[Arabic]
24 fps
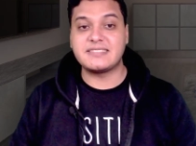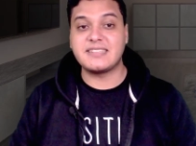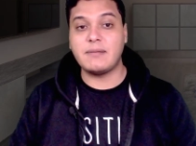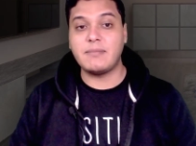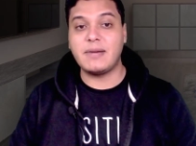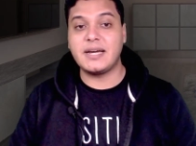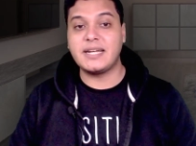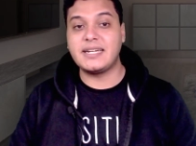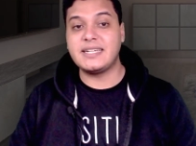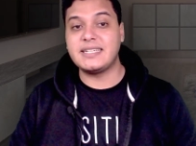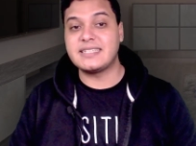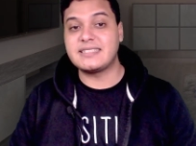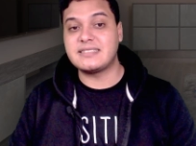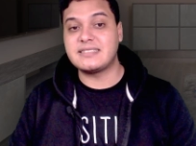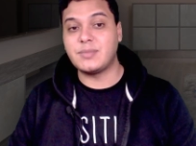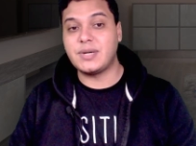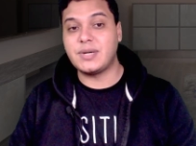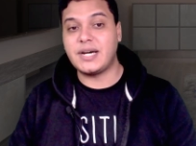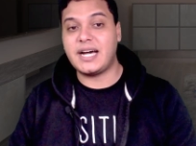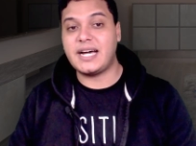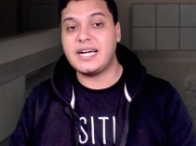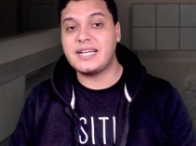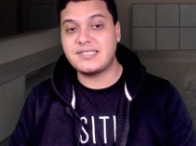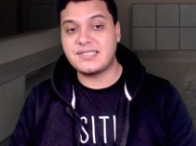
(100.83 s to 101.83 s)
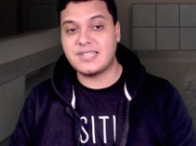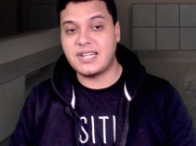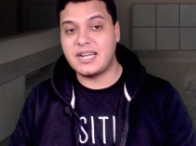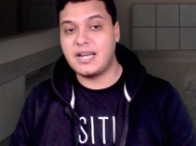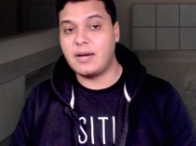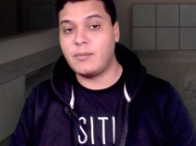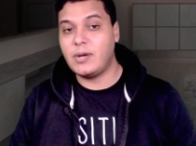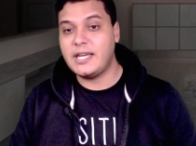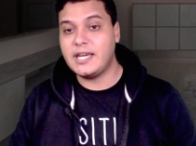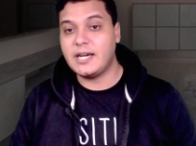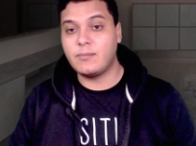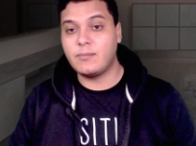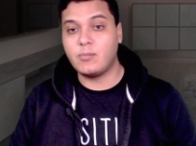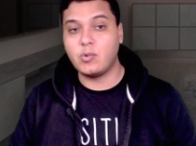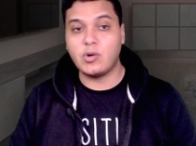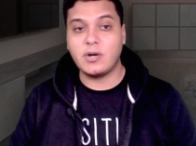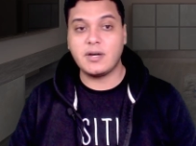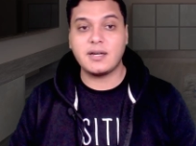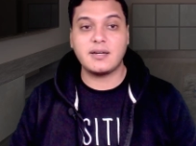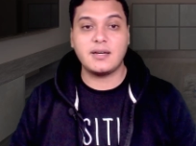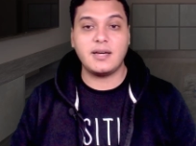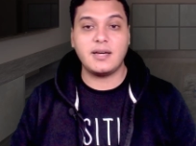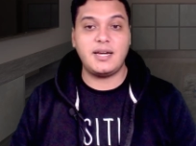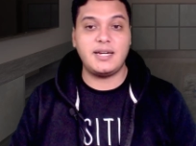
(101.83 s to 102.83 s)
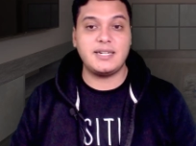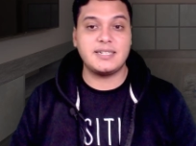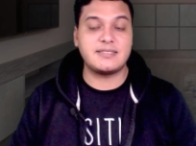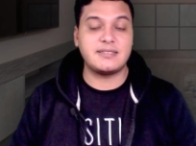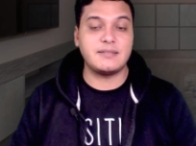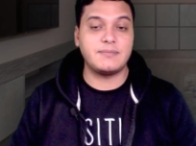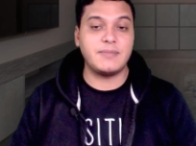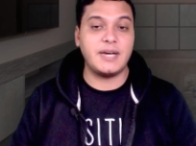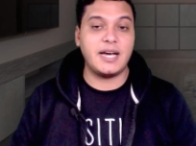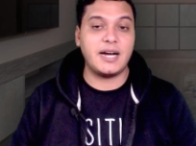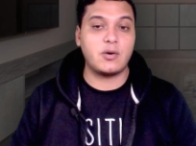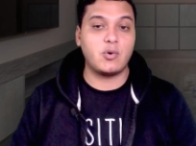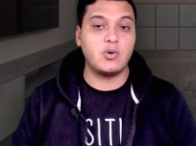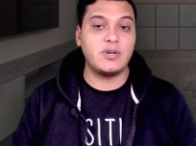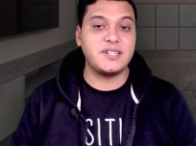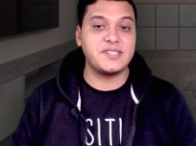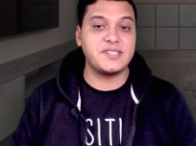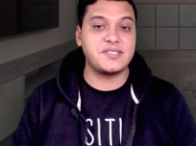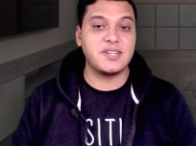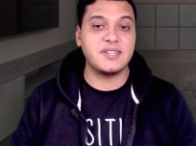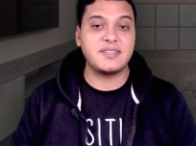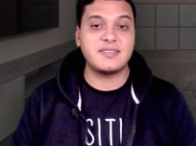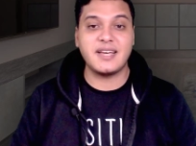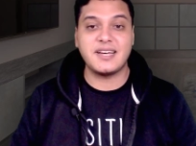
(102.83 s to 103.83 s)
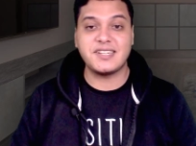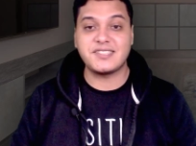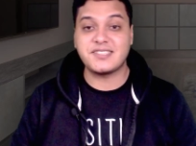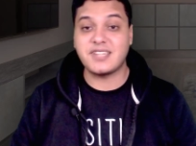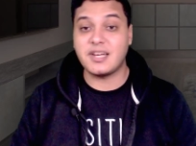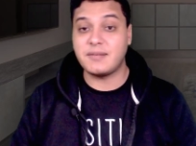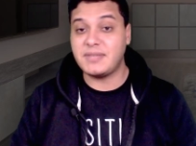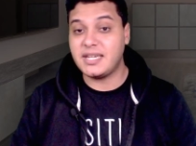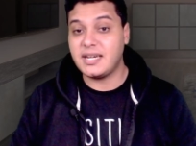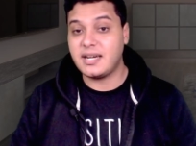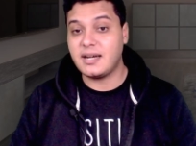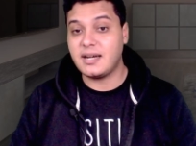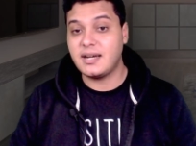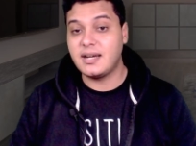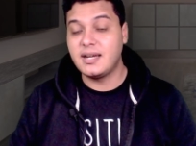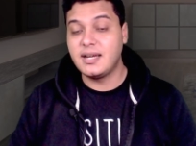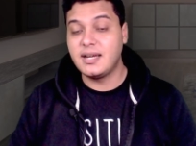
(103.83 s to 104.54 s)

8 اجتماعات سنوية بواقع اجتماع كل 6 أسابيع